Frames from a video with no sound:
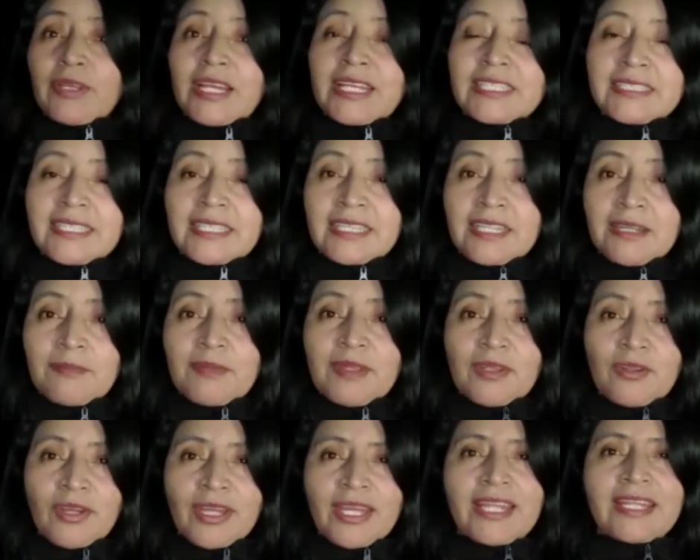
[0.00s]
en este
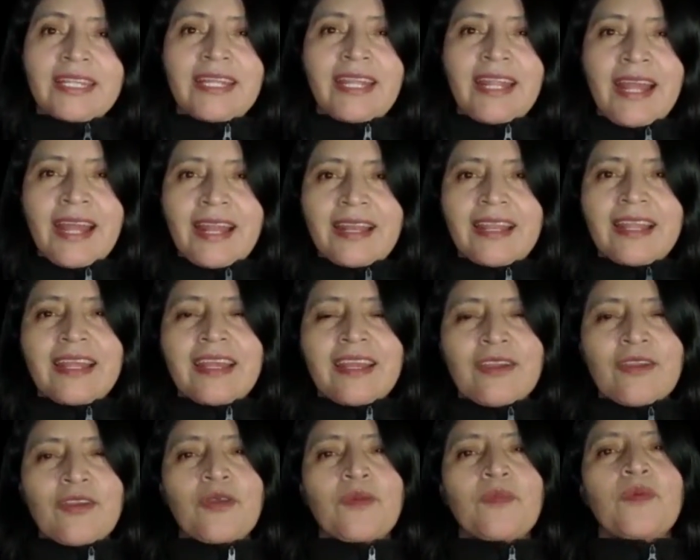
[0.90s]
término general,
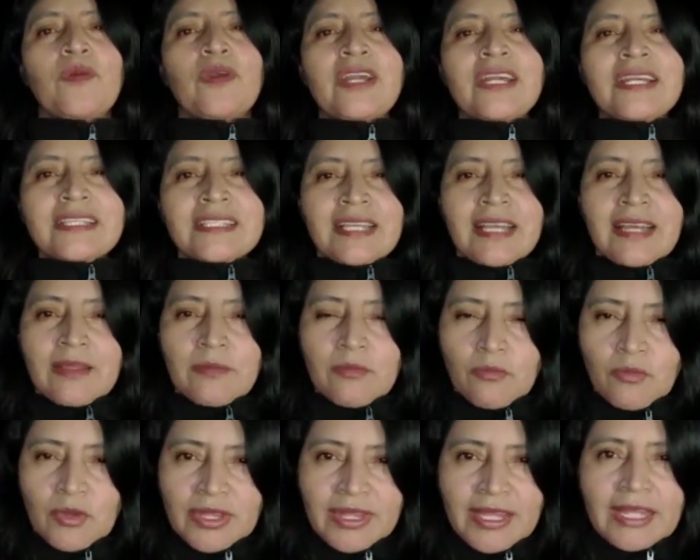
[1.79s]
como es
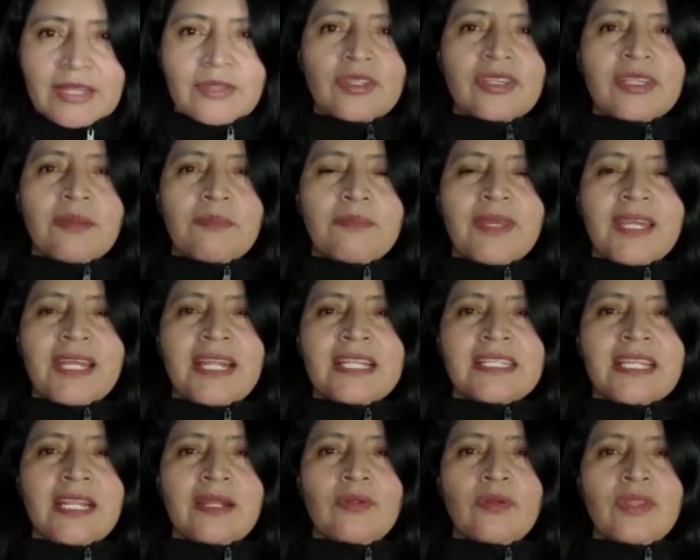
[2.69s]
cuidando también la
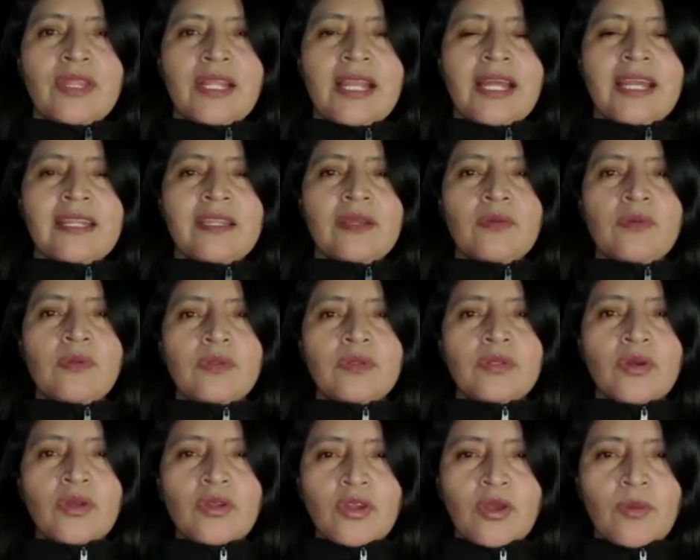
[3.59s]
salud del
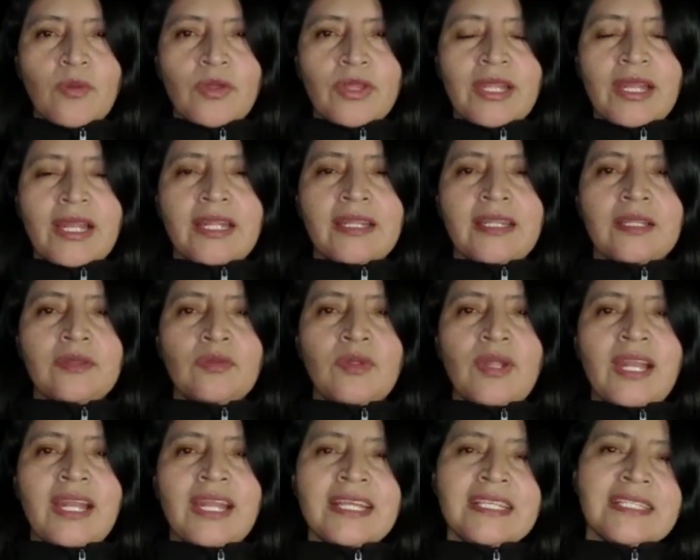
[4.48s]
agricultor como de la
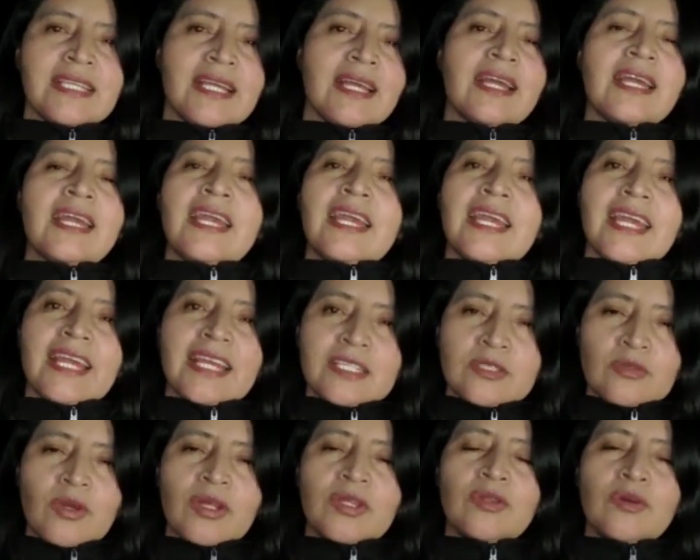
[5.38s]
naturaleza,
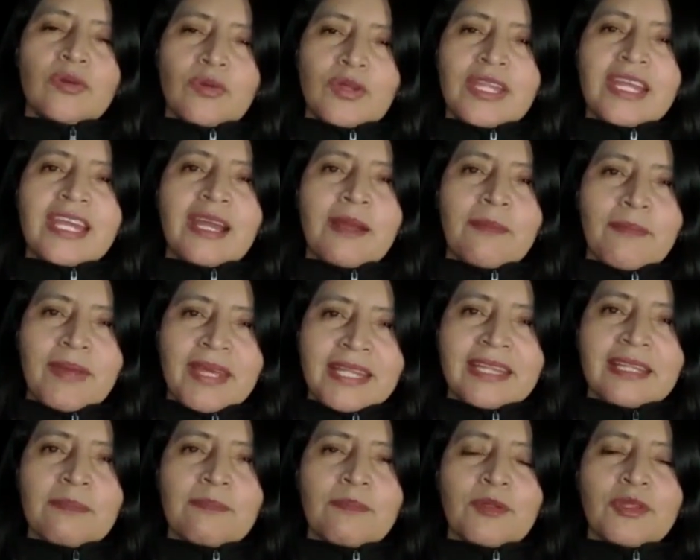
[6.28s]
es cuando
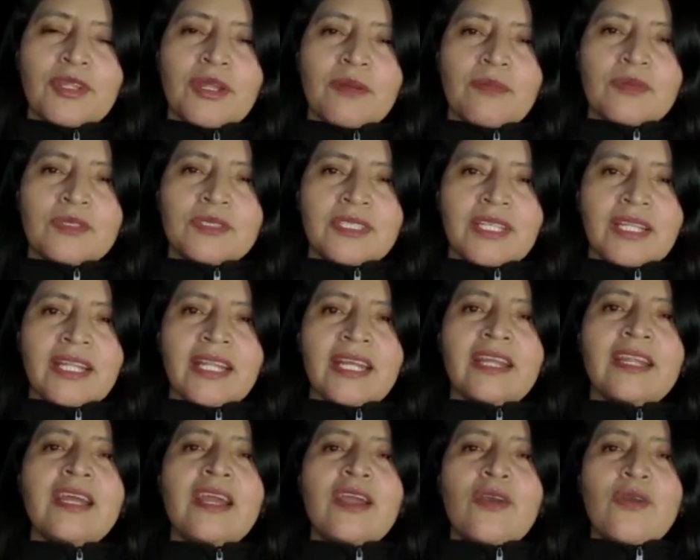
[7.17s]
únicamente podremos
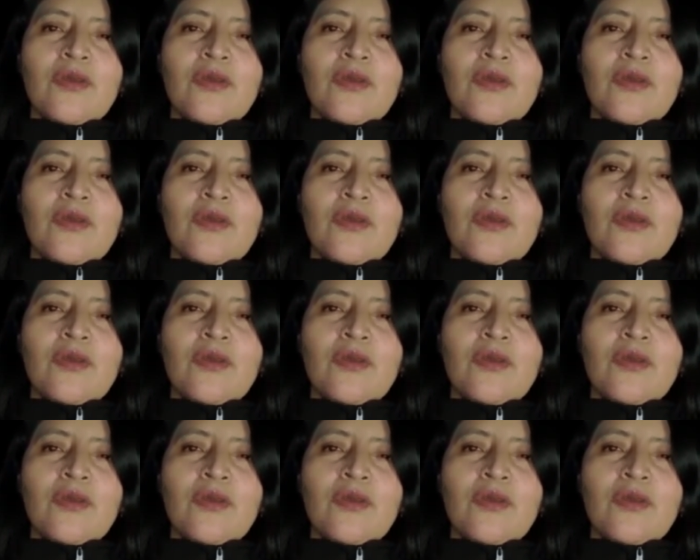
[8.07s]
tener